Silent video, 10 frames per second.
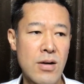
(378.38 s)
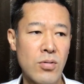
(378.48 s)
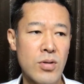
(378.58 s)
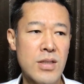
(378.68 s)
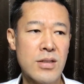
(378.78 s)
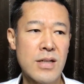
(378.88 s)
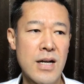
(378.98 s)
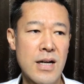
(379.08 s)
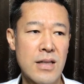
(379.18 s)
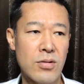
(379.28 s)
この5
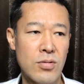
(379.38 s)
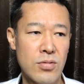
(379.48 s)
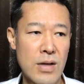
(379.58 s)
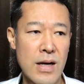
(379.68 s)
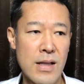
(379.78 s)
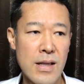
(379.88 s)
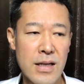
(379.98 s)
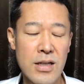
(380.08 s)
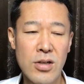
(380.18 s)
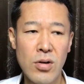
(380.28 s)
日間というか
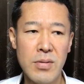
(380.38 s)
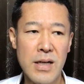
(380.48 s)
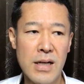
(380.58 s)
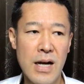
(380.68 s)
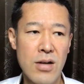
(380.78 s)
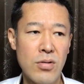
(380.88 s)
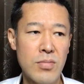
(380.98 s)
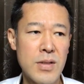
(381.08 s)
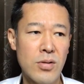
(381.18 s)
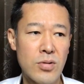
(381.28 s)
金曜日から火
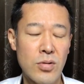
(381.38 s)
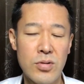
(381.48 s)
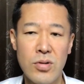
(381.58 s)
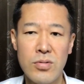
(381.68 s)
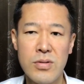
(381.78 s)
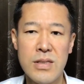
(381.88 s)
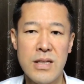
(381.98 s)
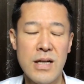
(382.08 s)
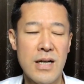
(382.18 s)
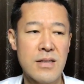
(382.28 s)
曜日のその食事
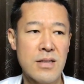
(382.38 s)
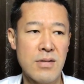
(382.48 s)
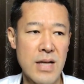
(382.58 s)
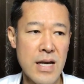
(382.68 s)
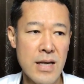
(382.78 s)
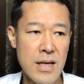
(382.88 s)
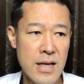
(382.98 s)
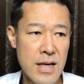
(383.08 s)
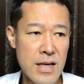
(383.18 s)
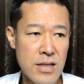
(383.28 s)
に関してはね、
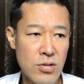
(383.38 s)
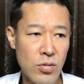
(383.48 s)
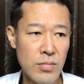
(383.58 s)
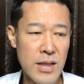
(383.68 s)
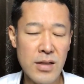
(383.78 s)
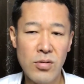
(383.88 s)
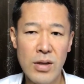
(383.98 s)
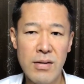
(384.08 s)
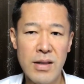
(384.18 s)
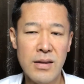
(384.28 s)
そこまでこ
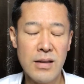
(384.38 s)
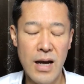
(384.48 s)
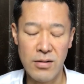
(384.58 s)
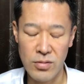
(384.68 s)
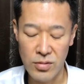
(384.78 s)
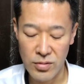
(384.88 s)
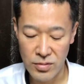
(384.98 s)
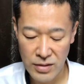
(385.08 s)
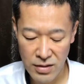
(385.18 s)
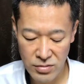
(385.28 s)
だわって、
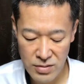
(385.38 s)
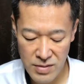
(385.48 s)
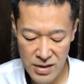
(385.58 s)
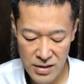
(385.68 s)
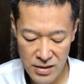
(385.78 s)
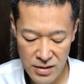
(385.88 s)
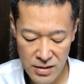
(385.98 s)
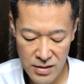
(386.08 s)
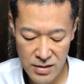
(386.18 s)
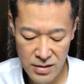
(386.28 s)
楽しみ
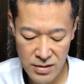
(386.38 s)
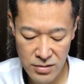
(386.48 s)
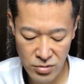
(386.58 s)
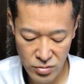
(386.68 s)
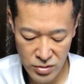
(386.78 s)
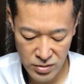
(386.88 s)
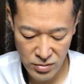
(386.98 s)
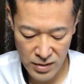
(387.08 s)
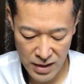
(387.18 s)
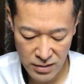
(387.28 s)
にする必
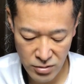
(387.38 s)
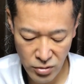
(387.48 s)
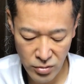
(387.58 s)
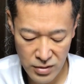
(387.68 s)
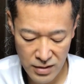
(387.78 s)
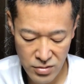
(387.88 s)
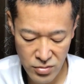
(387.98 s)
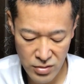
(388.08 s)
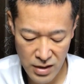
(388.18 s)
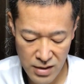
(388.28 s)
要はない、ちょっとした
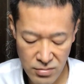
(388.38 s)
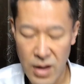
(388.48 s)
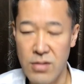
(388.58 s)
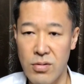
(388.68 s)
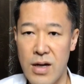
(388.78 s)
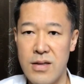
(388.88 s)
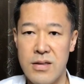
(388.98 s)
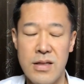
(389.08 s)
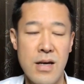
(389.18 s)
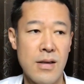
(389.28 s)
休憩ぐらいの感
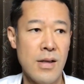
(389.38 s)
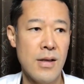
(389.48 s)
じで、